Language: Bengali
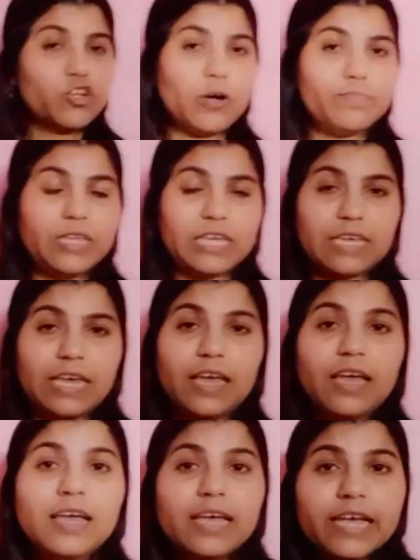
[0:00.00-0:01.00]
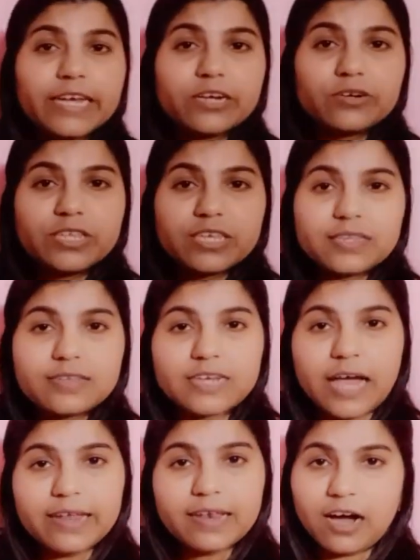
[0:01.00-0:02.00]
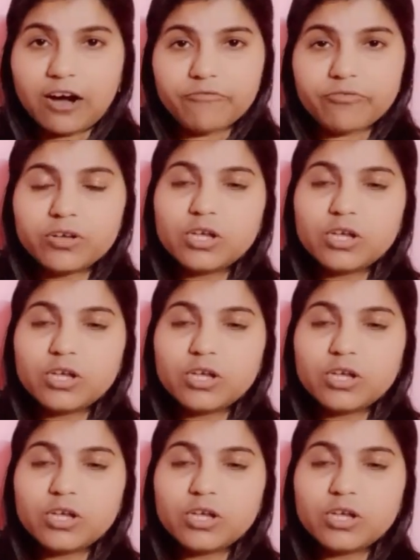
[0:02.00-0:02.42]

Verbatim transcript: শপ থেকে এটা হচ্ছে স্টাইল হাব